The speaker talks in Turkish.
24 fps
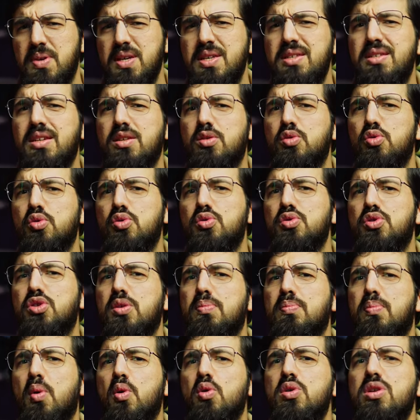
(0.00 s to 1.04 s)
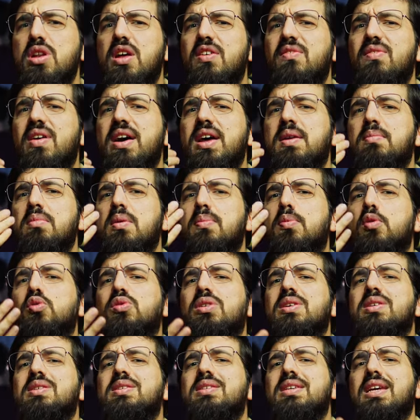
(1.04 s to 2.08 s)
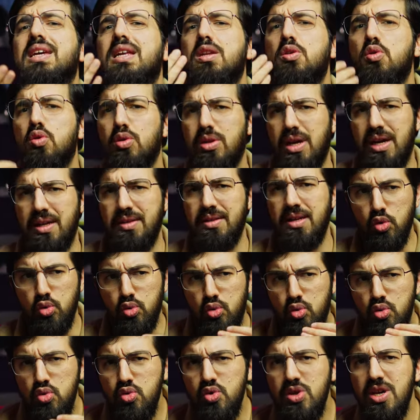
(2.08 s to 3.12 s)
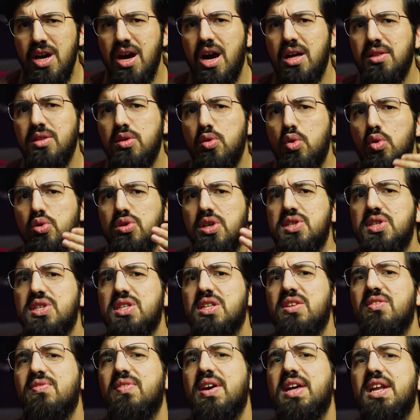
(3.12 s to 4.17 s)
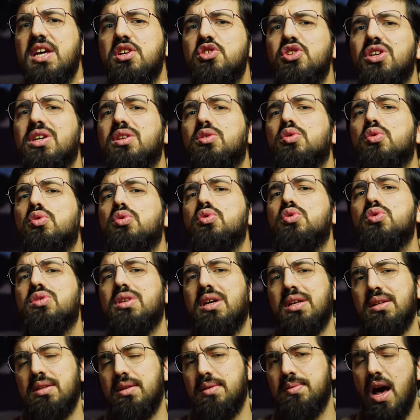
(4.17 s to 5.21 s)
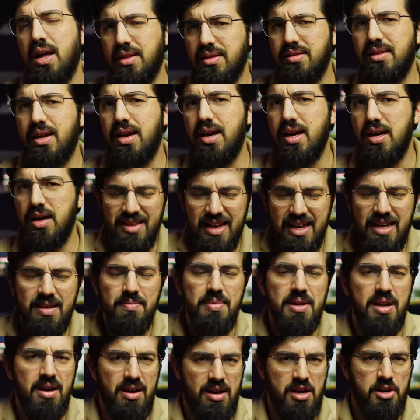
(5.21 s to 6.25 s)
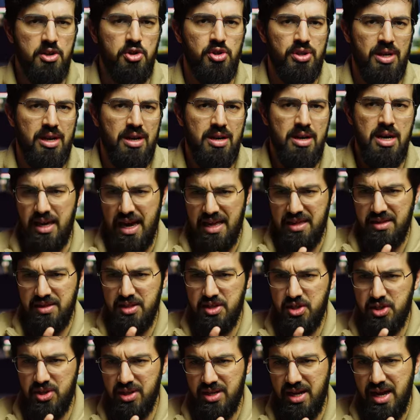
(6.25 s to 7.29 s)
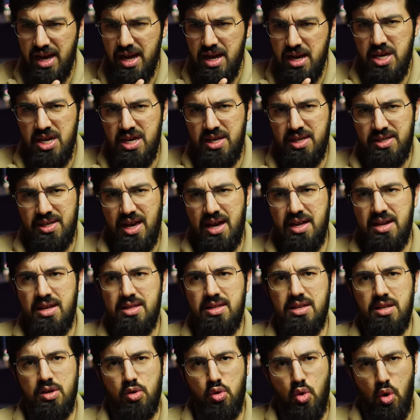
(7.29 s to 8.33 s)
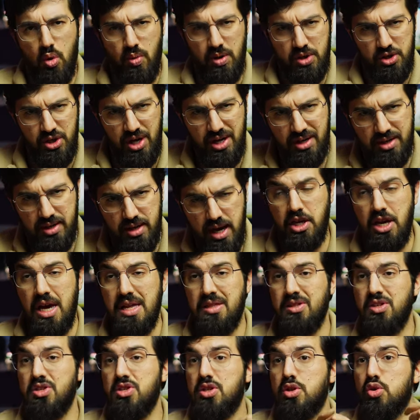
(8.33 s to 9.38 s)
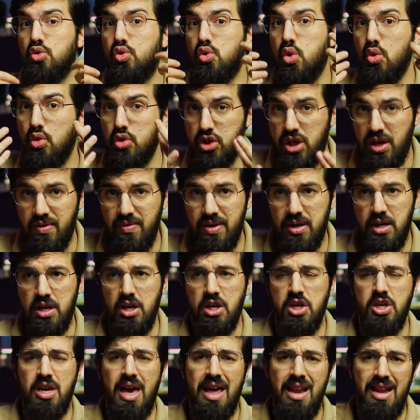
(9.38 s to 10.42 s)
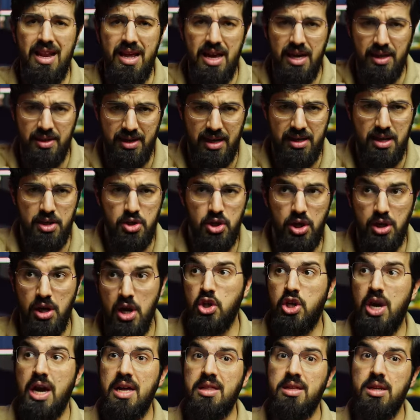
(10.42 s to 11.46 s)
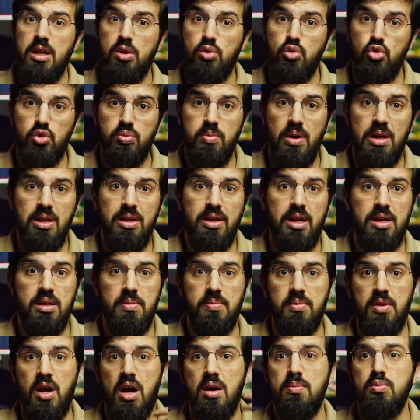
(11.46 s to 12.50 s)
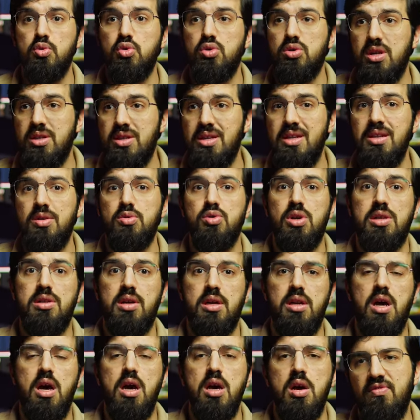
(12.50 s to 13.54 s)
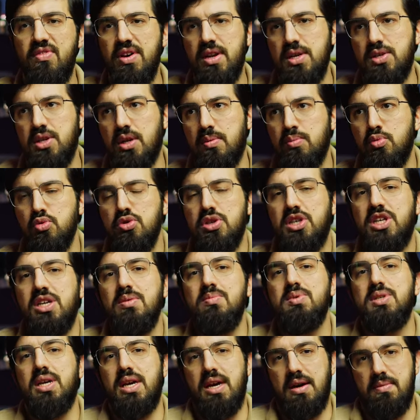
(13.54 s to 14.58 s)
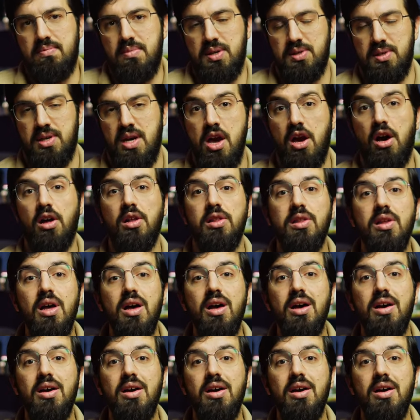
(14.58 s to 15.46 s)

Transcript: biz de diyoruz ki böyle verme potansiyeli olan dünyanın ötesini verecek de o yüzden. Hatta deli bile haşa kendisine ihsan edeni kovacak, kendisini çok sevmeni yerle yeksan edecek, kendine düşmanlık edip namusuna dil uzatana verecek. Bunu kimse yapmaz. Ve Allah